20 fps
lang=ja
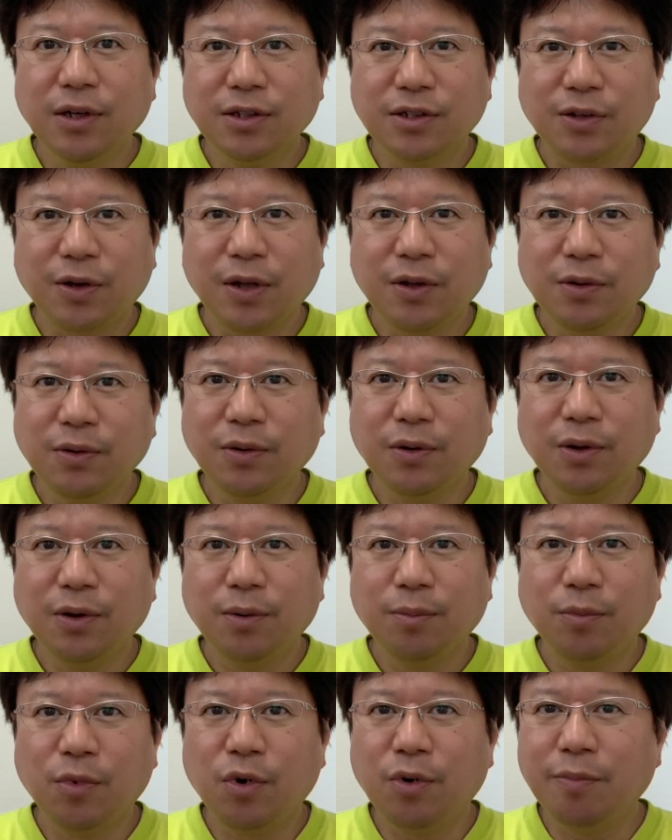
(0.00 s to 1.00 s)
それの
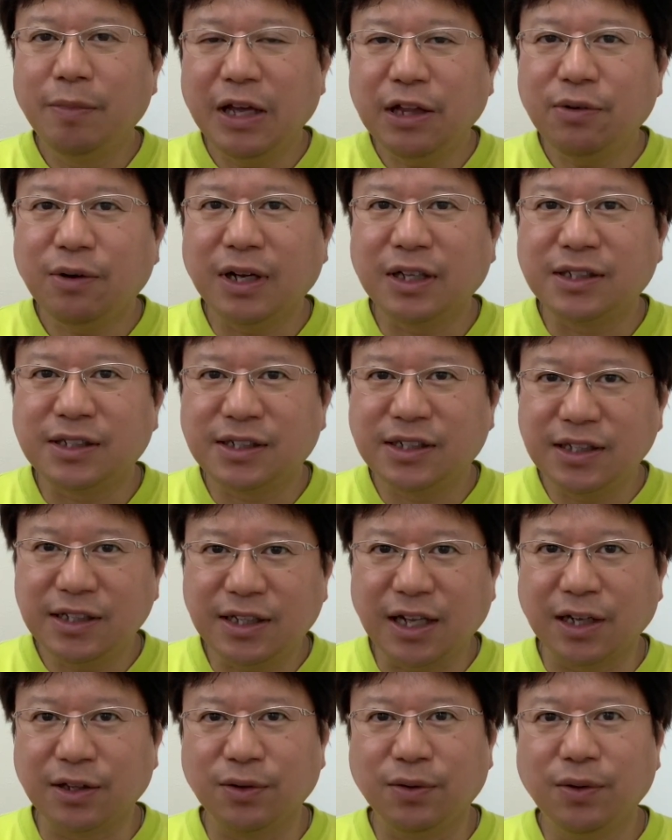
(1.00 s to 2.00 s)
もう目処がつい
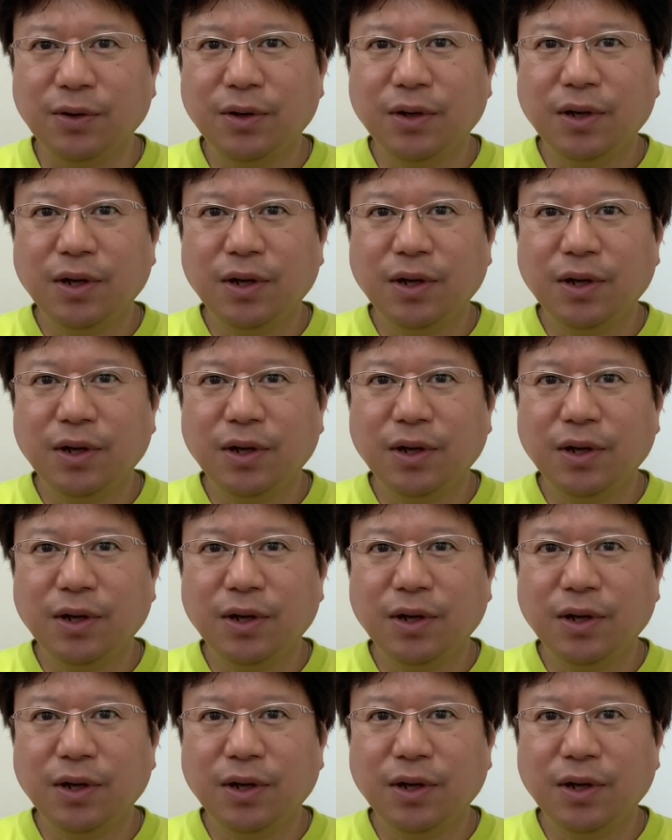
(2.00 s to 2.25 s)
たと